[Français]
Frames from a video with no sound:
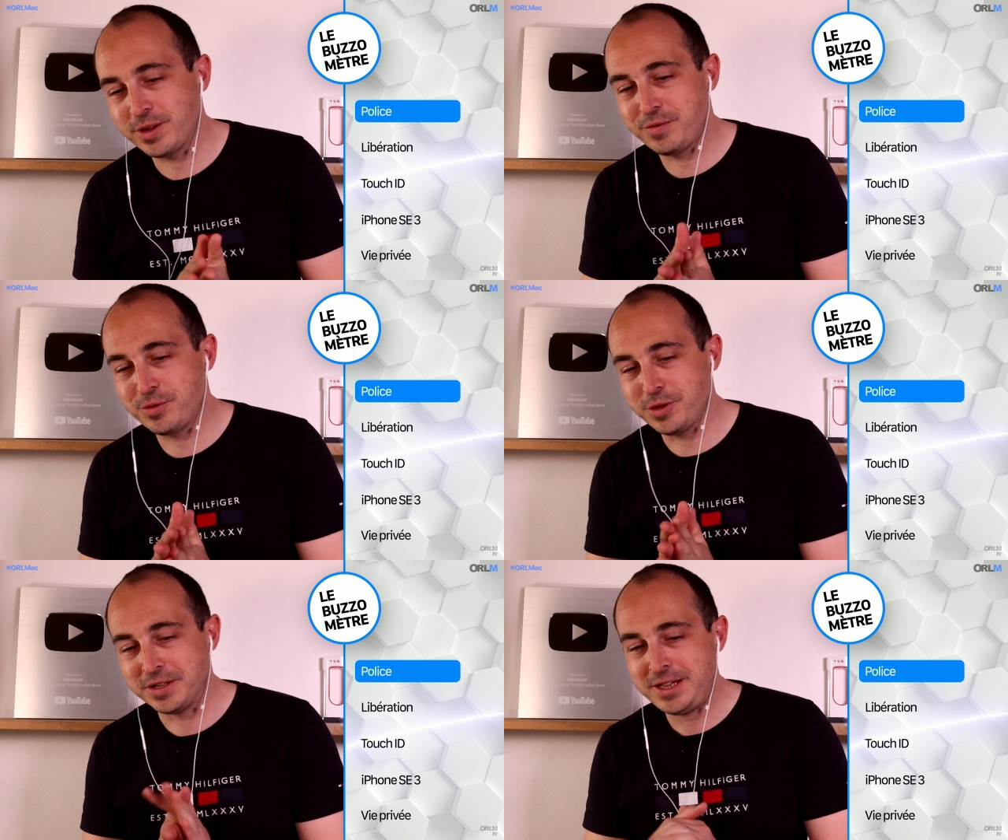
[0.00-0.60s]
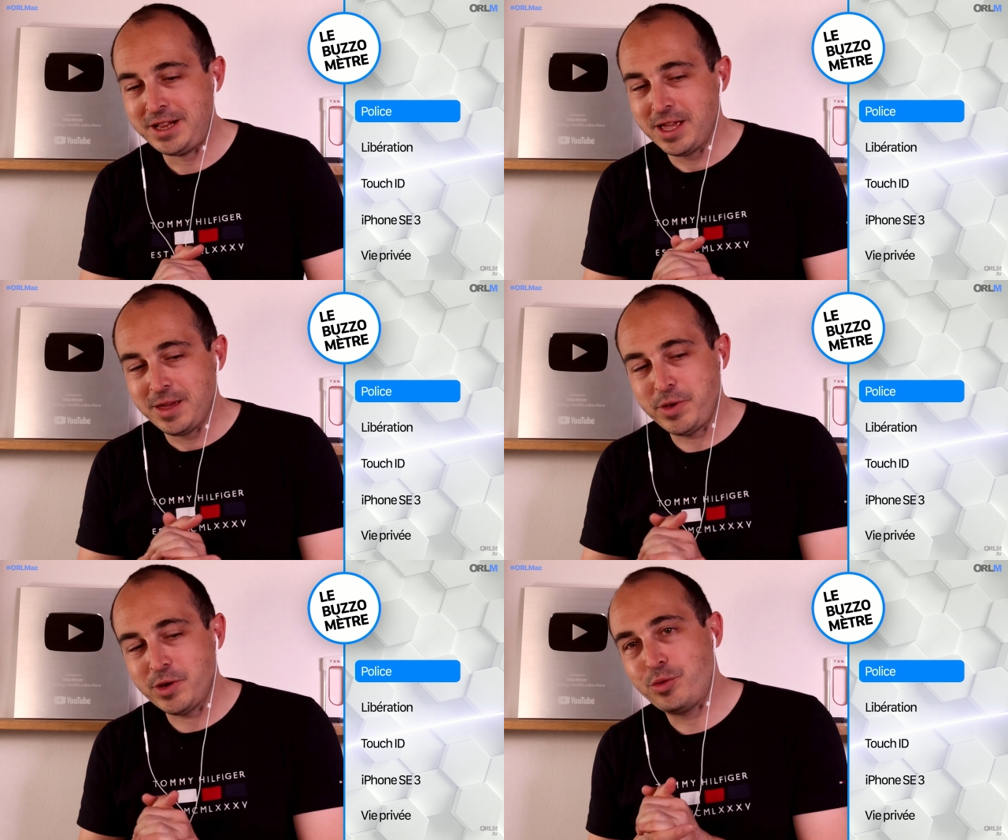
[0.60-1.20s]
ton iPhone.
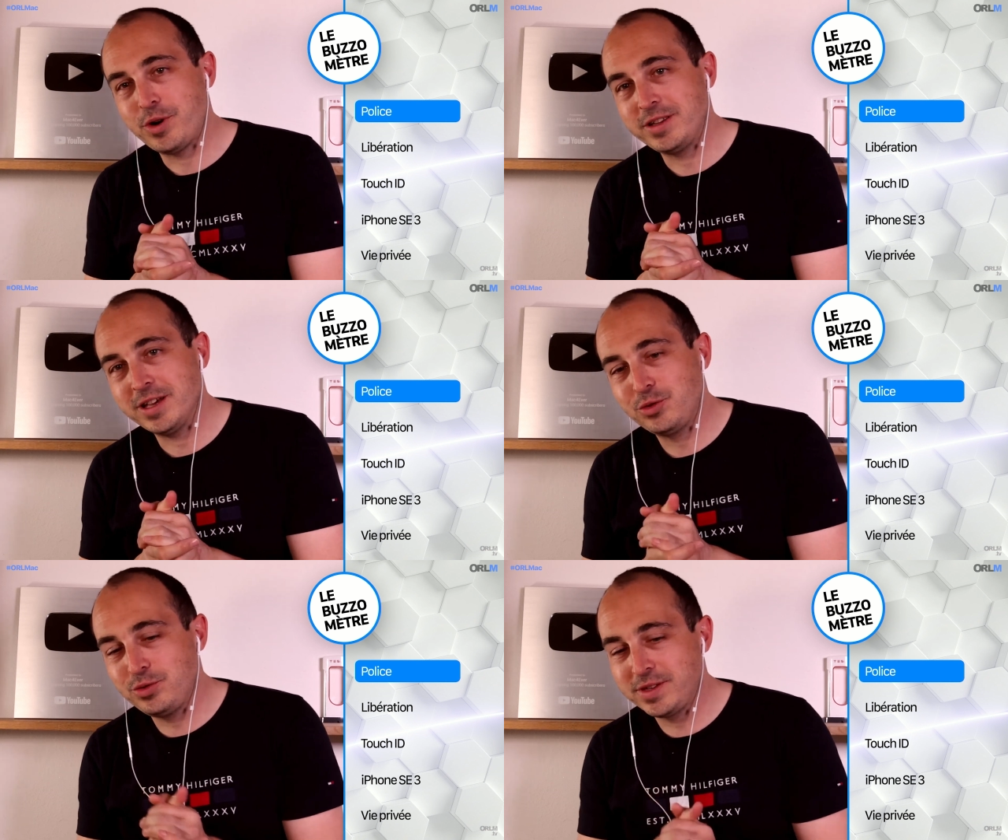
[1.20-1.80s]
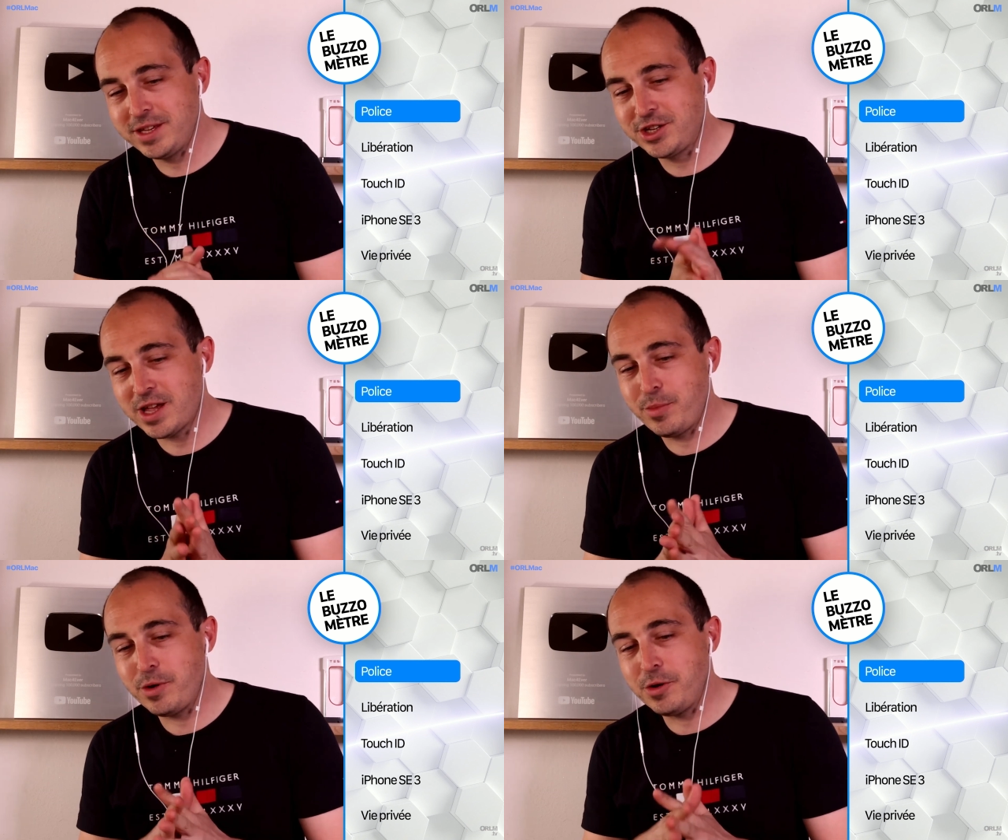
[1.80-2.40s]
Mais on pourrait dire tout ce qui est
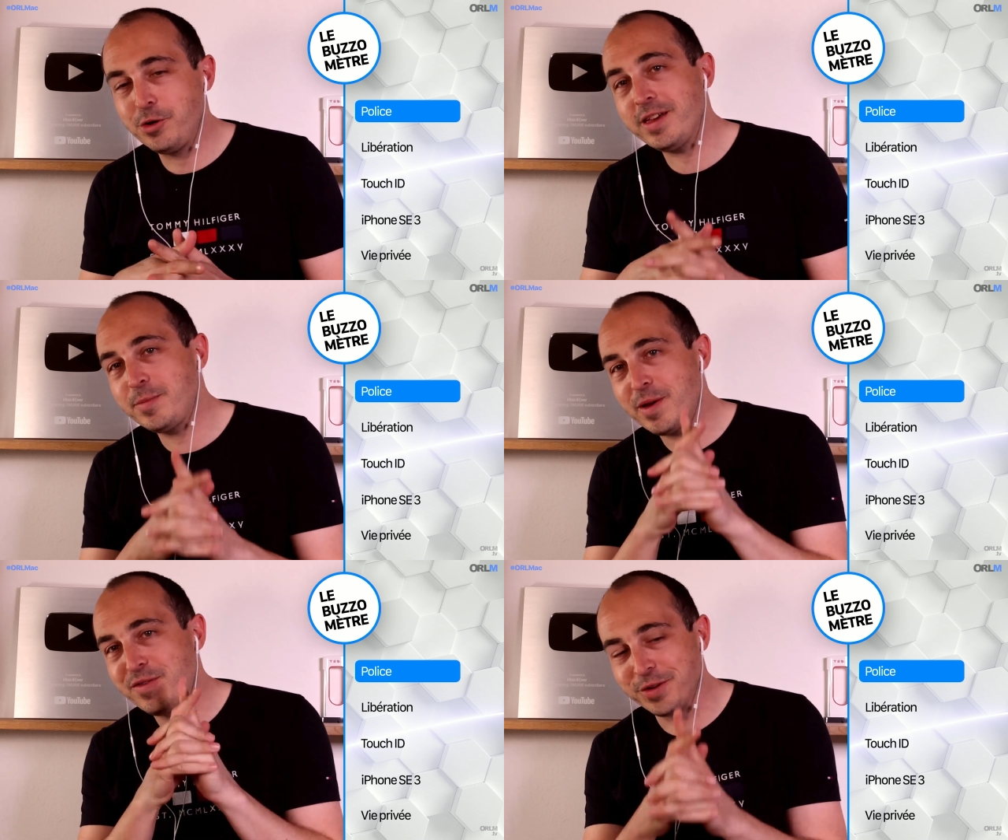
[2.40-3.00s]
chez Apple ne reste pas